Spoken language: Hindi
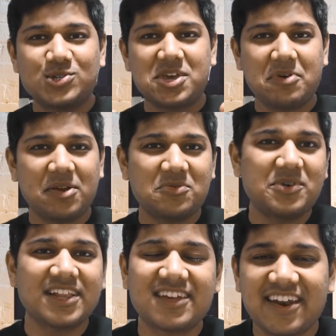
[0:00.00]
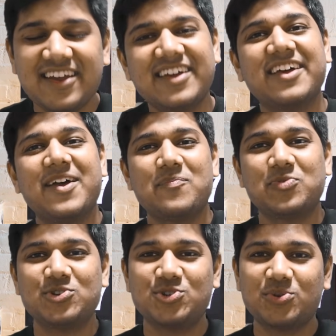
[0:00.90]
उसके बारे में बात करेंगे
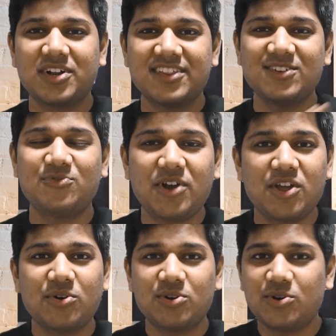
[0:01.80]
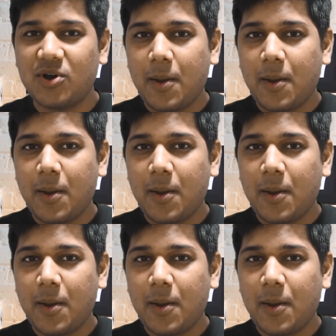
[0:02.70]
तो शुरू करते हैं इस वीडियो को